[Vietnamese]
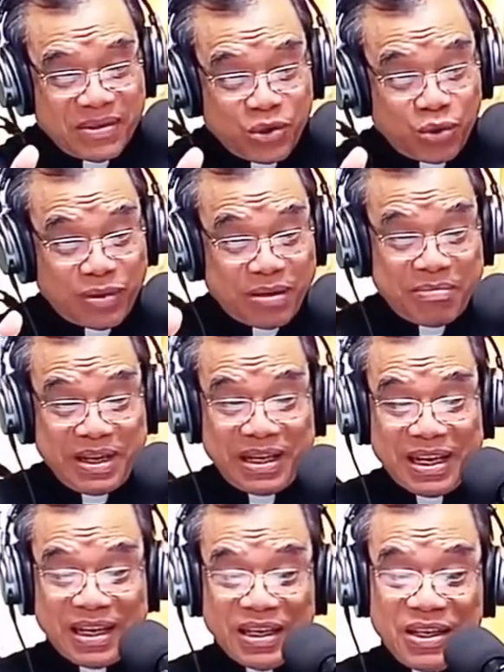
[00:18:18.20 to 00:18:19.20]
Chúng ta biết
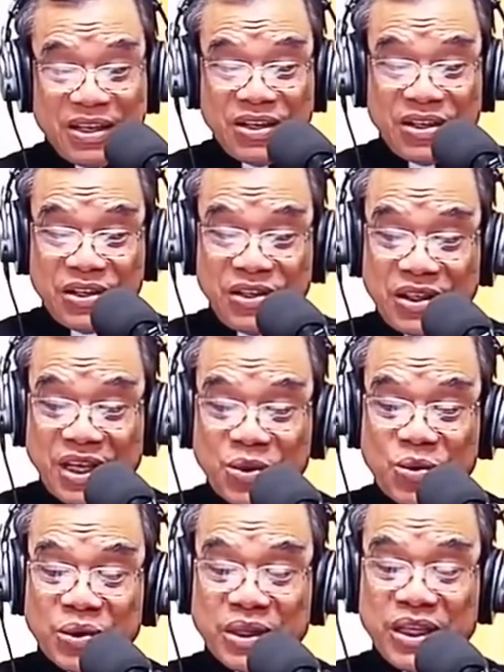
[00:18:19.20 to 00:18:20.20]
rằng sự thật
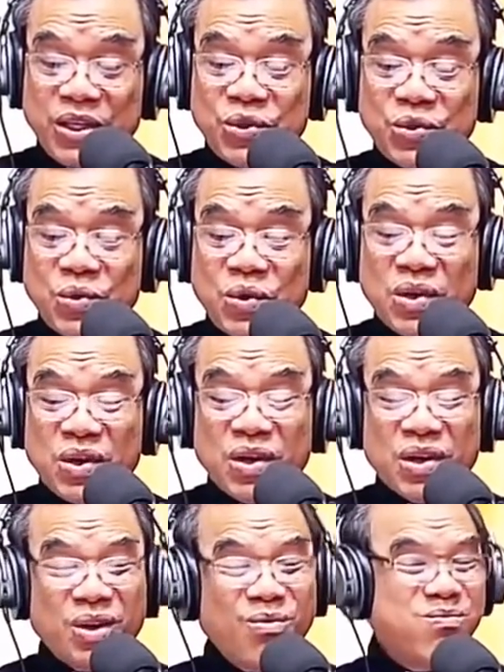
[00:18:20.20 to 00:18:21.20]
của Thiên Chúa
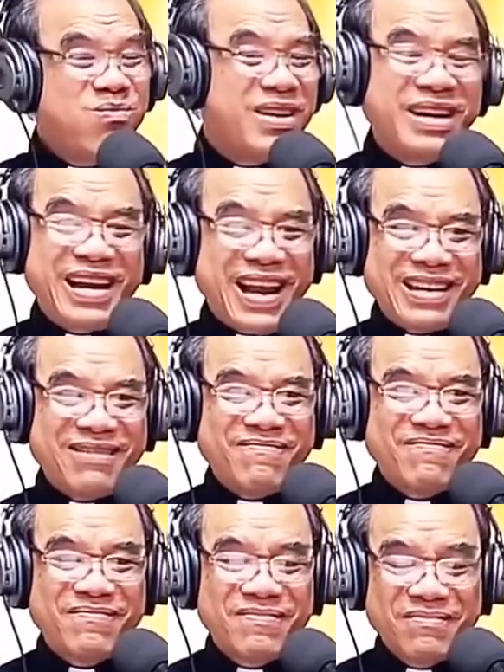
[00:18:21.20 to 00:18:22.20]
không lên án,
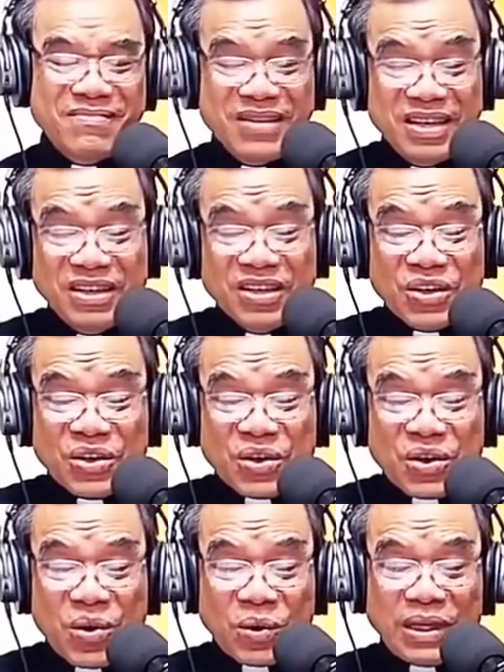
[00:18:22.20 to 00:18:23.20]
nhưng
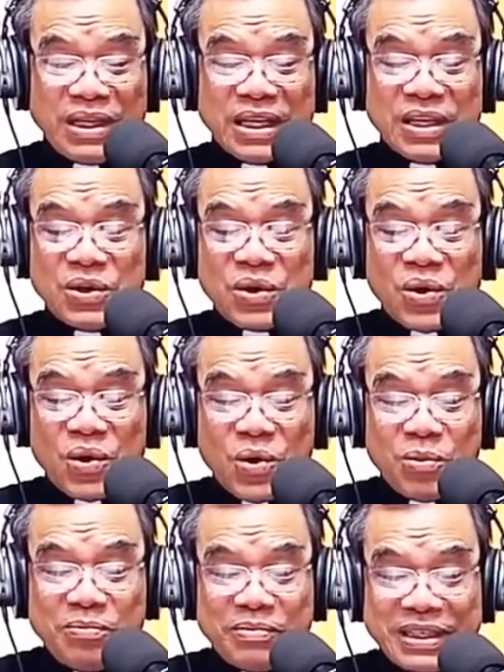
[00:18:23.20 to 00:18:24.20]
đón nhận
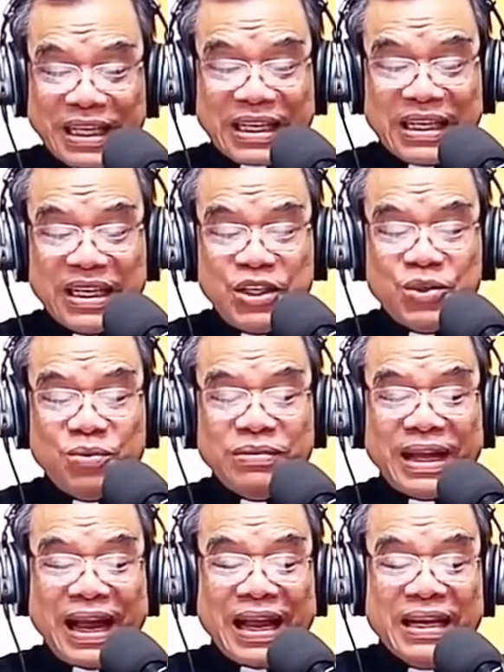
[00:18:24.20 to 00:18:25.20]
ôm chặt lấy chúng
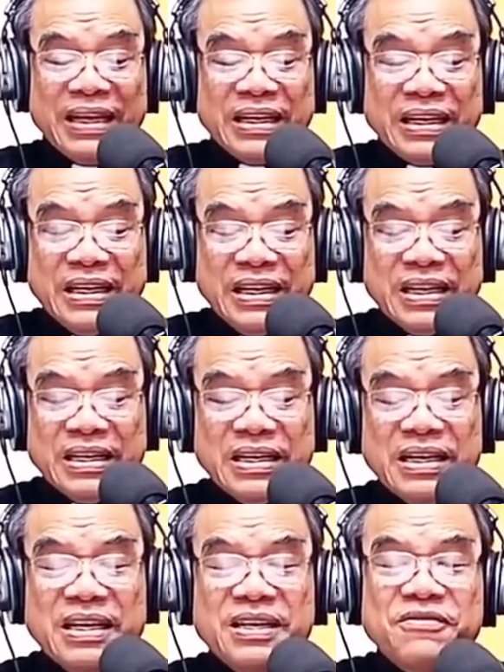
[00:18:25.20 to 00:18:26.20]
ta,
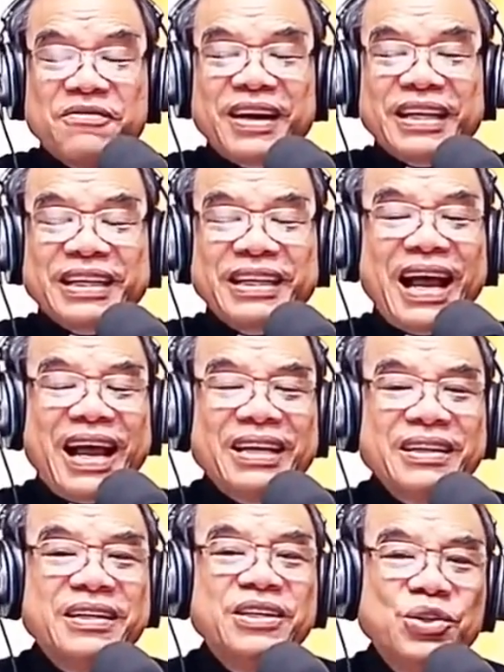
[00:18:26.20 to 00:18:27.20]
nâng đỡ và
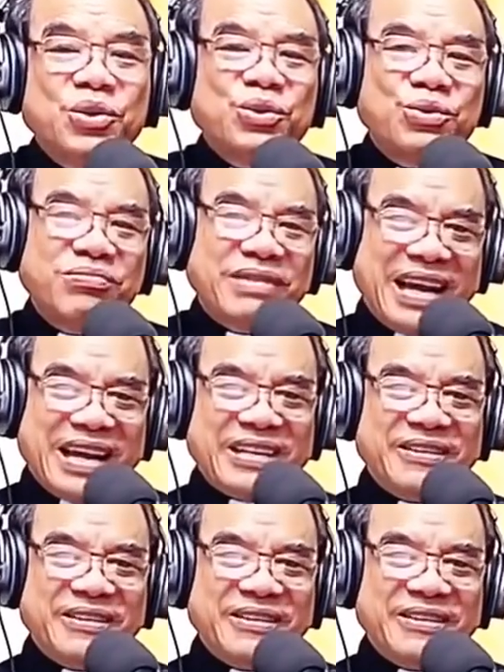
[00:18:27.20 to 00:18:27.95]
tha thứ cho chúng ta.